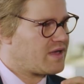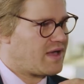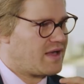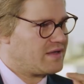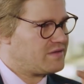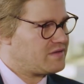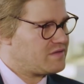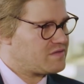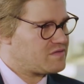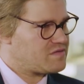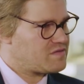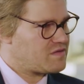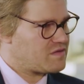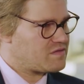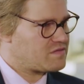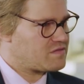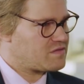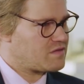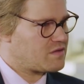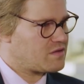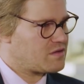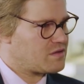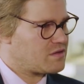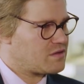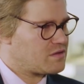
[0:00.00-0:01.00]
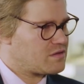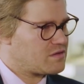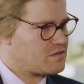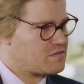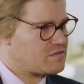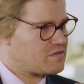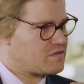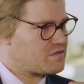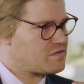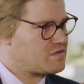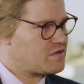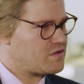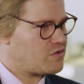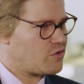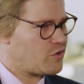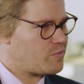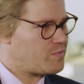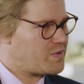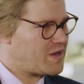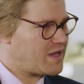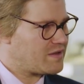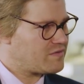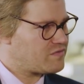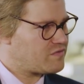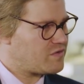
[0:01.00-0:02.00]
Kreide, ist das, äh, ist das eine neue
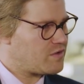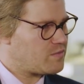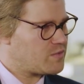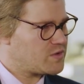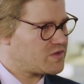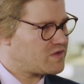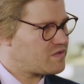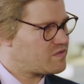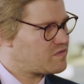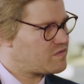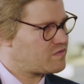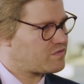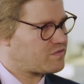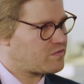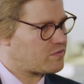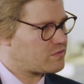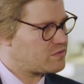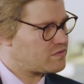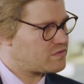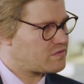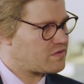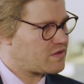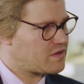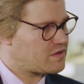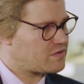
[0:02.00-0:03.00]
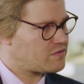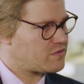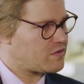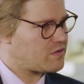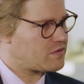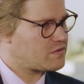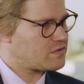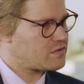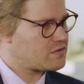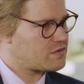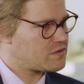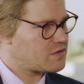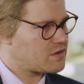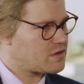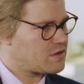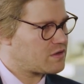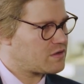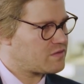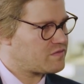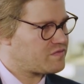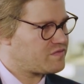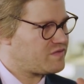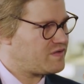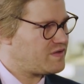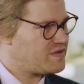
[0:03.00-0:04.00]
Plattform oder ist das so ein
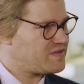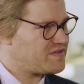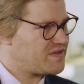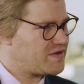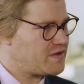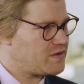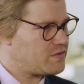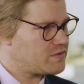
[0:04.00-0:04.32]
TikTok-Filter?